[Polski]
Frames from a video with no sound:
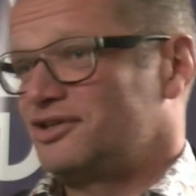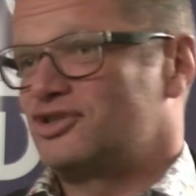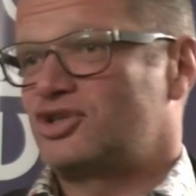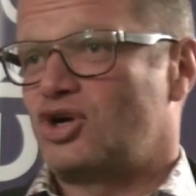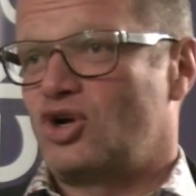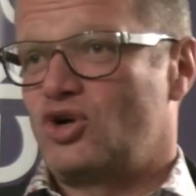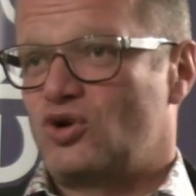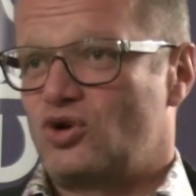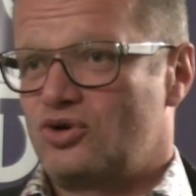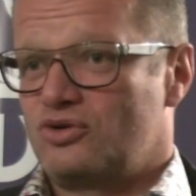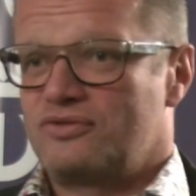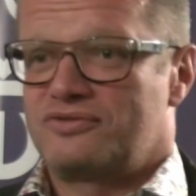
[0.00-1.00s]

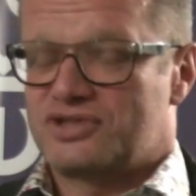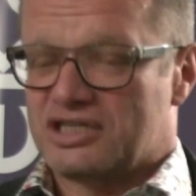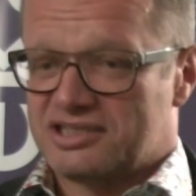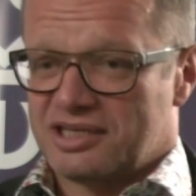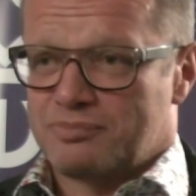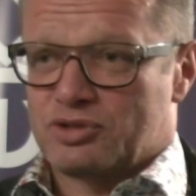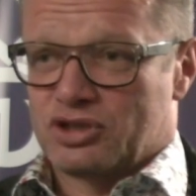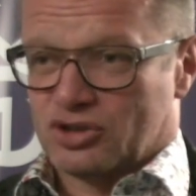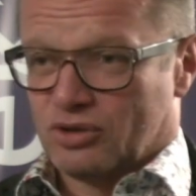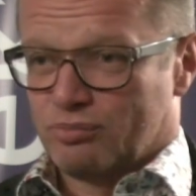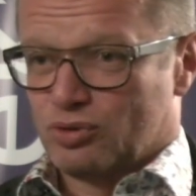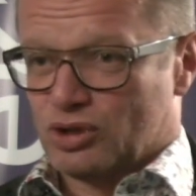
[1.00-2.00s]
szkolną w czasach
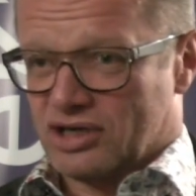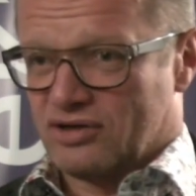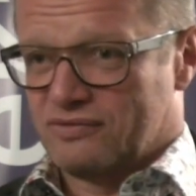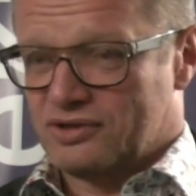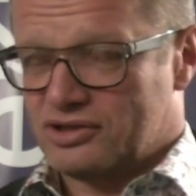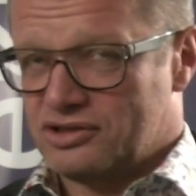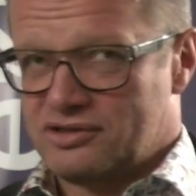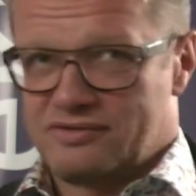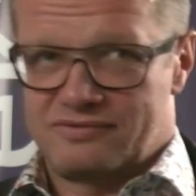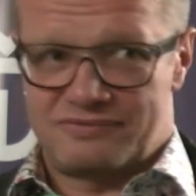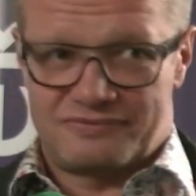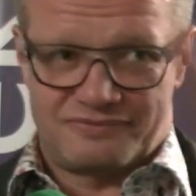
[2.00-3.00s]
przedkomputerowych, czyli
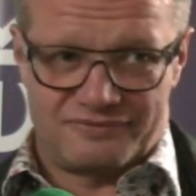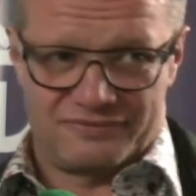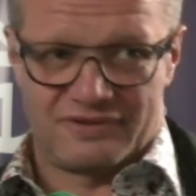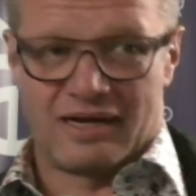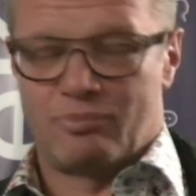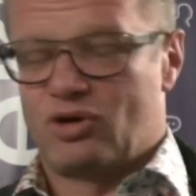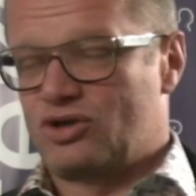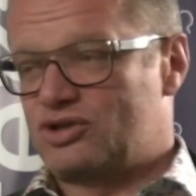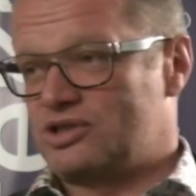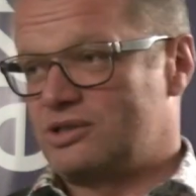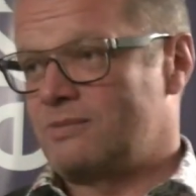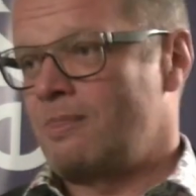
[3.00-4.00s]
w
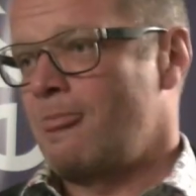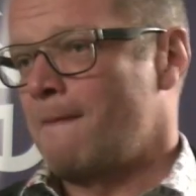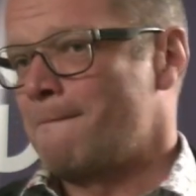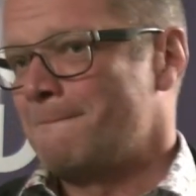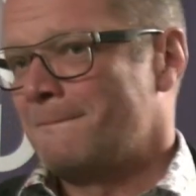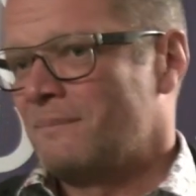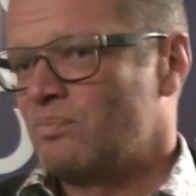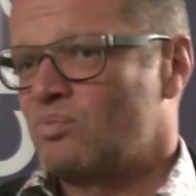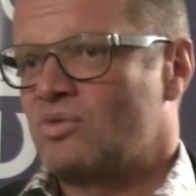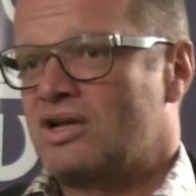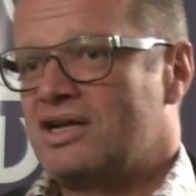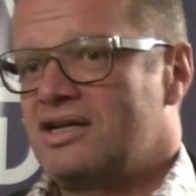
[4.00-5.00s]
kablocie
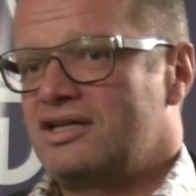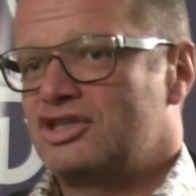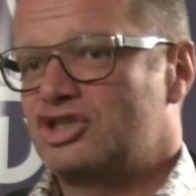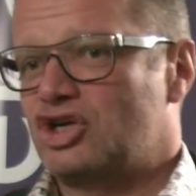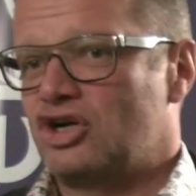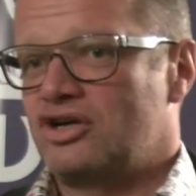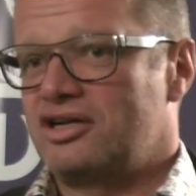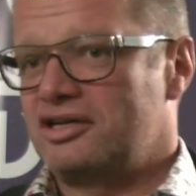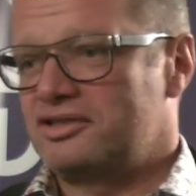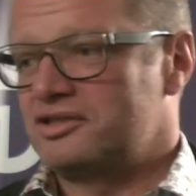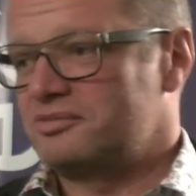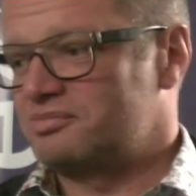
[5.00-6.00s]
E, szkolnej,
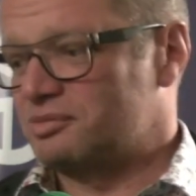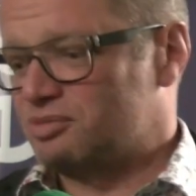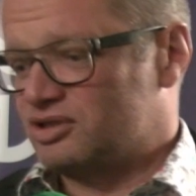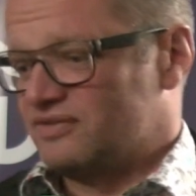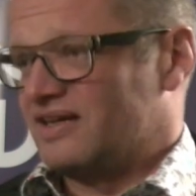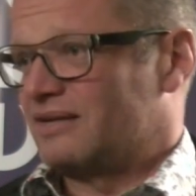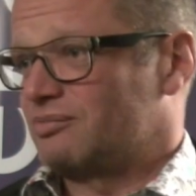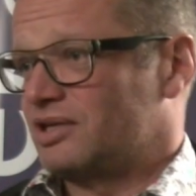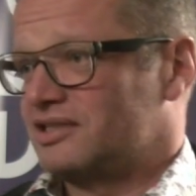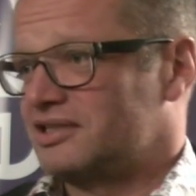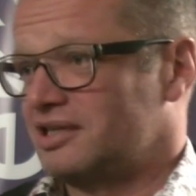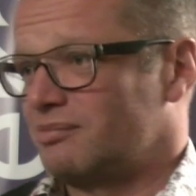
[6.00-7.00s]
gdzie przepisywałem
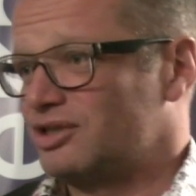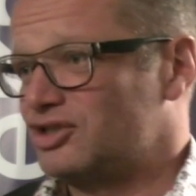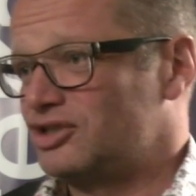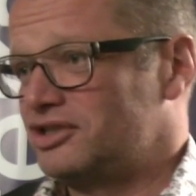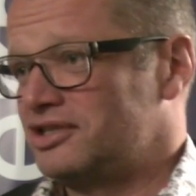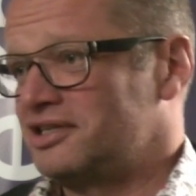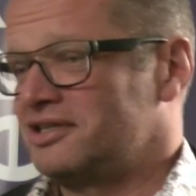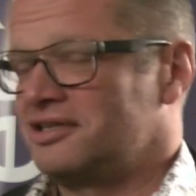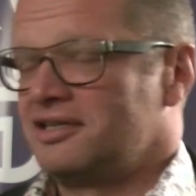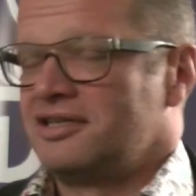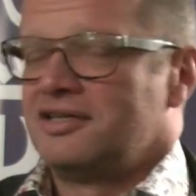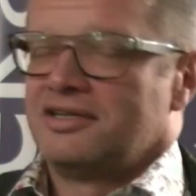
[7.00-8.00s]
teksty na maszynie,
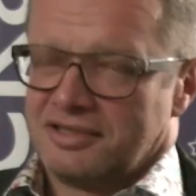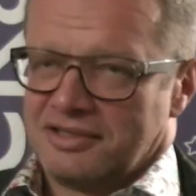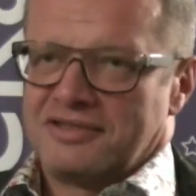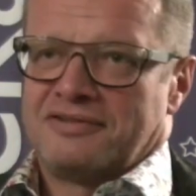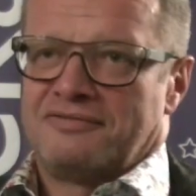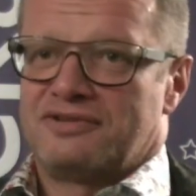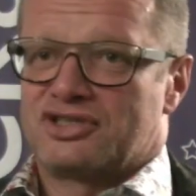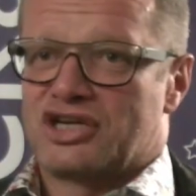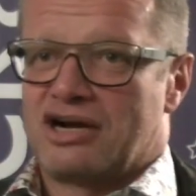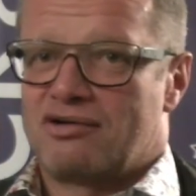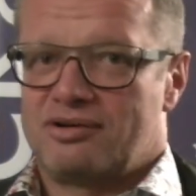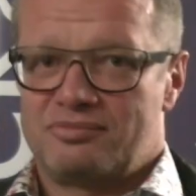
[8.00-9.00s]

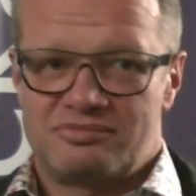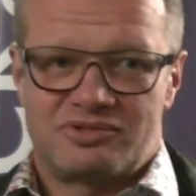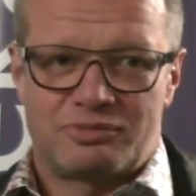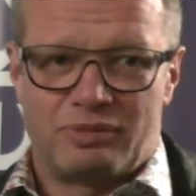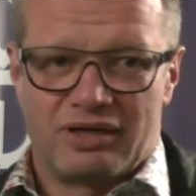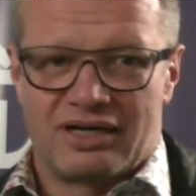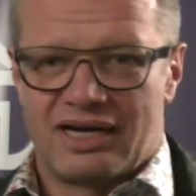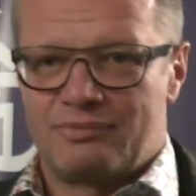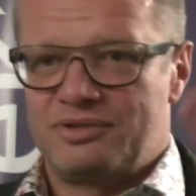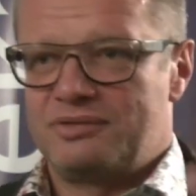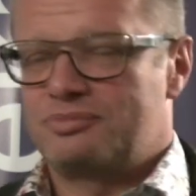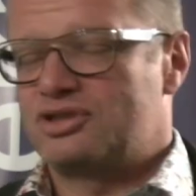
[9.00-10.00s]
wieszałem
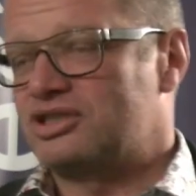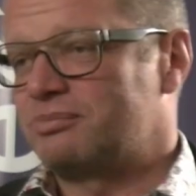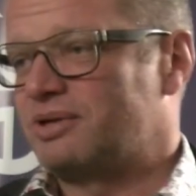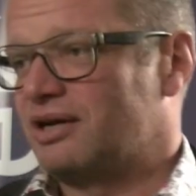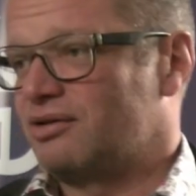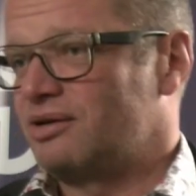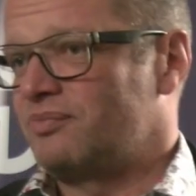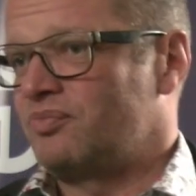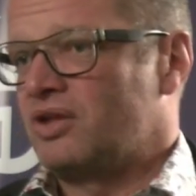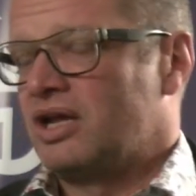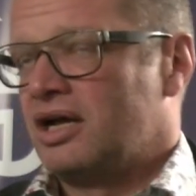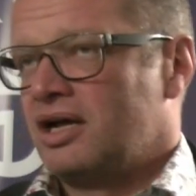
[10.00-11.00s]
szpilkami, przyczepiałem.
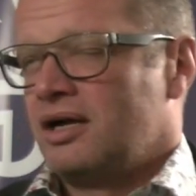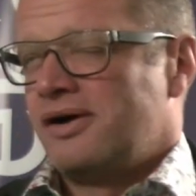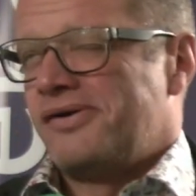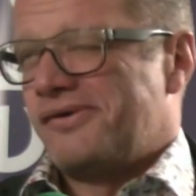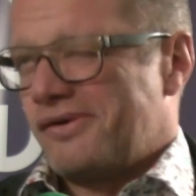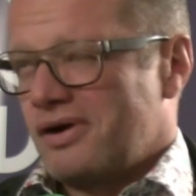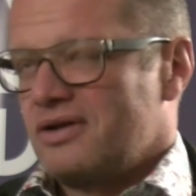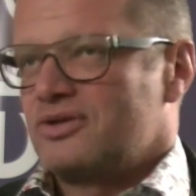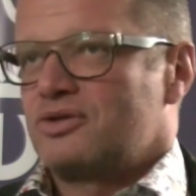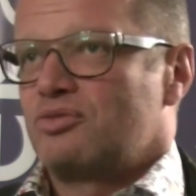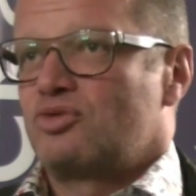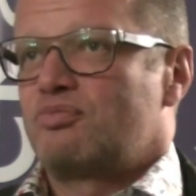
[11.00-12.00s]

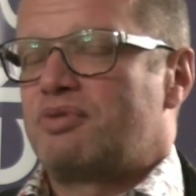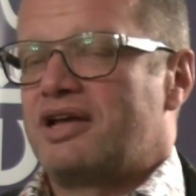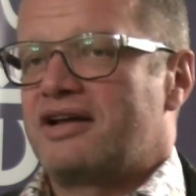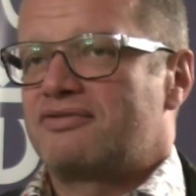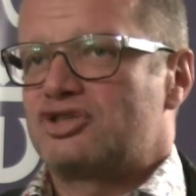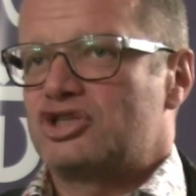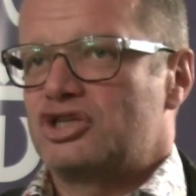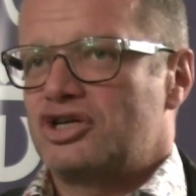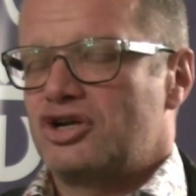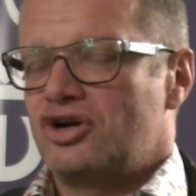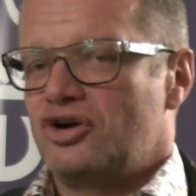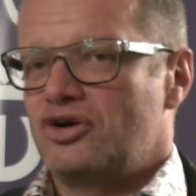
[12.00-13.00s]
To był pierwszy
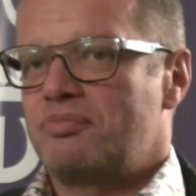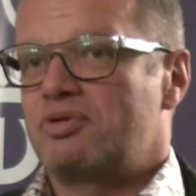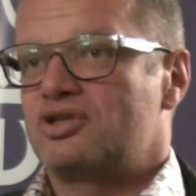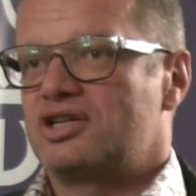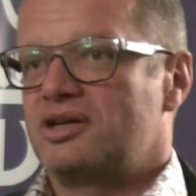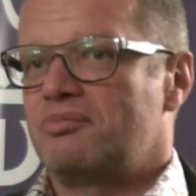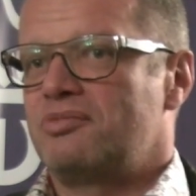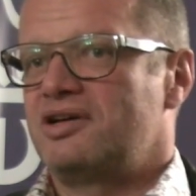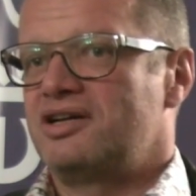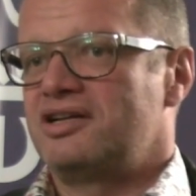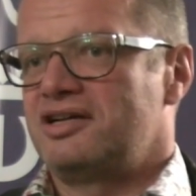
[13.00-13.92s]
krok, potem, e,